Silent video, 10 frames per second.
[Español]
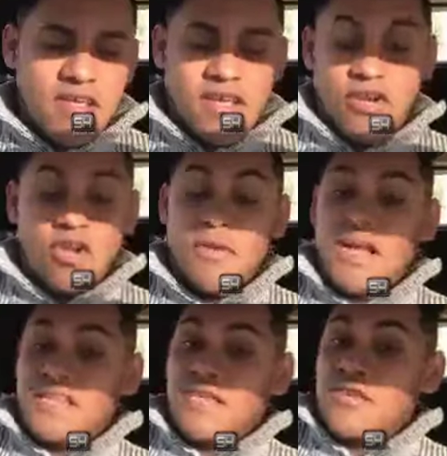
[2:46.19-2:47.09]
que no nos
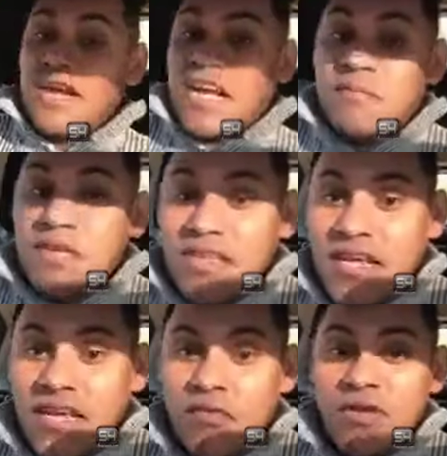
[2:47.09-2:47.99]
van a tener una
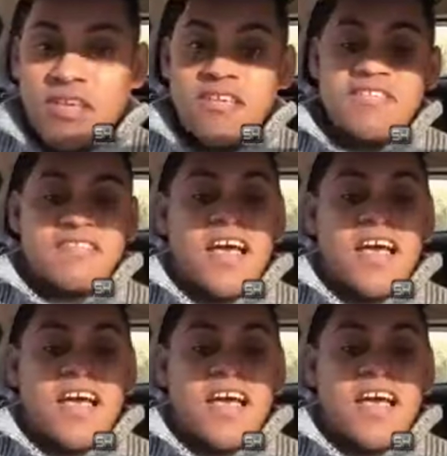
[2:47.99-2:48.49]
camita king